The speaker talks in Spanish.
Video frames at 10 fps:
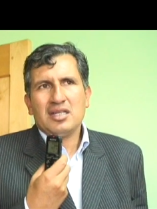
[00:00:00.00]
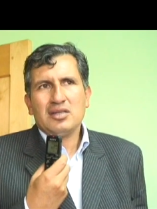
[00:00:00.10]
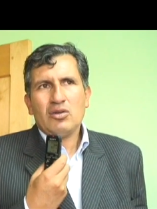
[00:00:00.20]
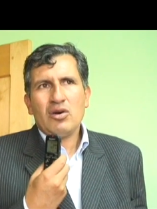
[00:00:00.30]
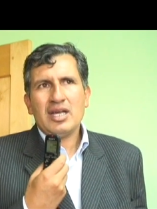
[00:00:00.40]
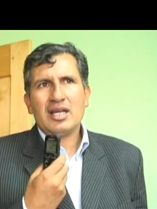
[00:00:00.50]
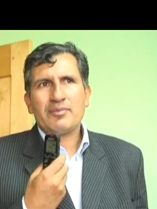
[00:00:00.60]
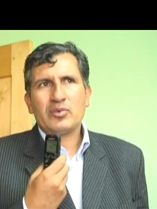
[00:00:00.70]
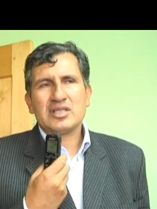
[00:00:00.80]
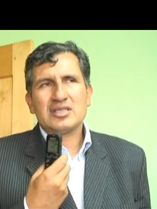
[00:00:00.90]
y no
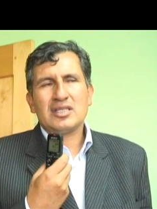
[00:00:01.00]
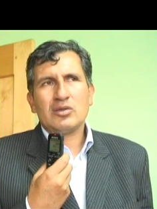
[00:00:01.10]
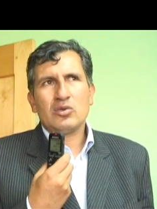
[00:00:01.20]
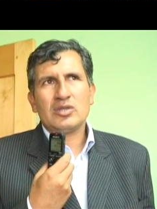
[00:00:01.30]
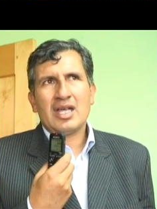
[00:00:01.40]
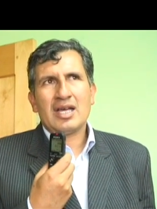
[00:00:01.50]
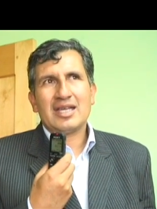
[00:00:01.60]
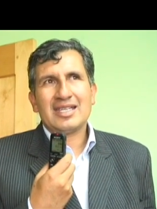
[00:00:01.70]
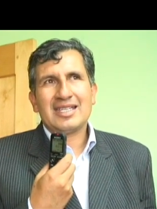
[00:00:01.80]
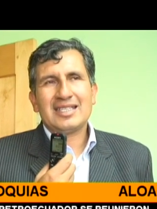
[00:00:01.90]
haya pues ninguna
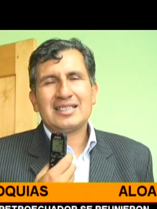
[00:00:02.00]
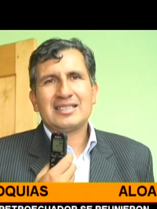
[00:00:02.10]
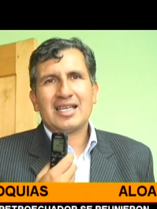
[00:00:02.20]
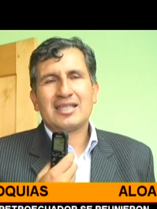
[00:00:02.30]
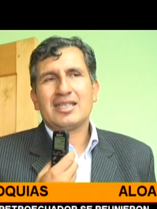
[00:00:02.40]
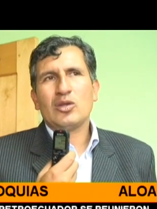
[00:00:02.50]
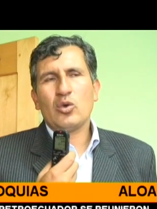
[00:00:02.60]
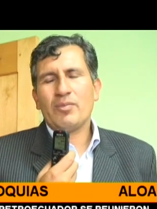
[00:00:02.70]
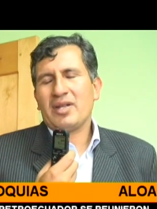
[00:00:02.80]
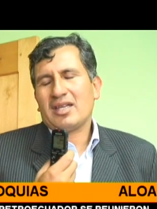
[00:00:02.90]

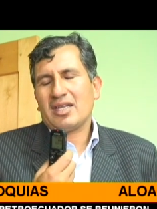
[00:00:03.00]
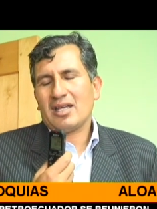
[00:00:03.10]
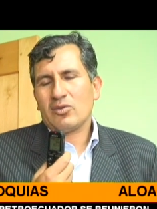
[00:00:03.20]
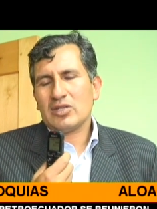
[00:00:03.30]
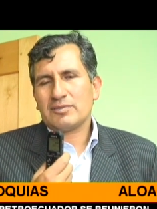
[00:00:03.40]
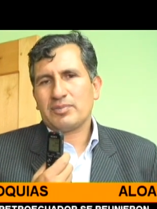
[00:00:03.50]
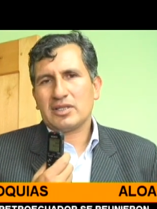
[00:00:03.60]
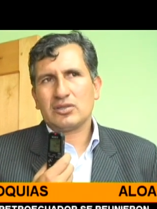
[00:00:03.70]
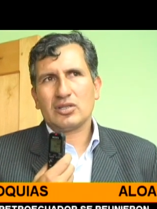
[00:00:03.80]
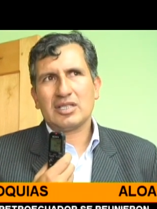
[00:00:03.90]
incertidumbre que algunas
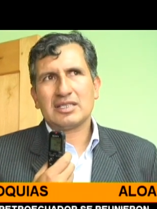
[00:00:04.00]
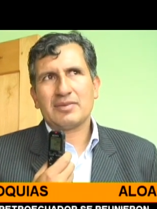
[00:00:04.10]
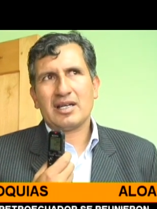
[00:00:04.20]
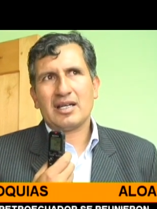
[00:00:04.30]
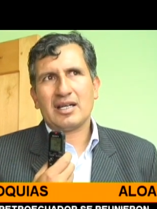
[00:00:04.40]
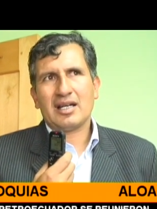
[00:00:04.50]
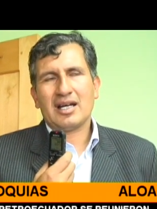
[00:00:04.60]
personas van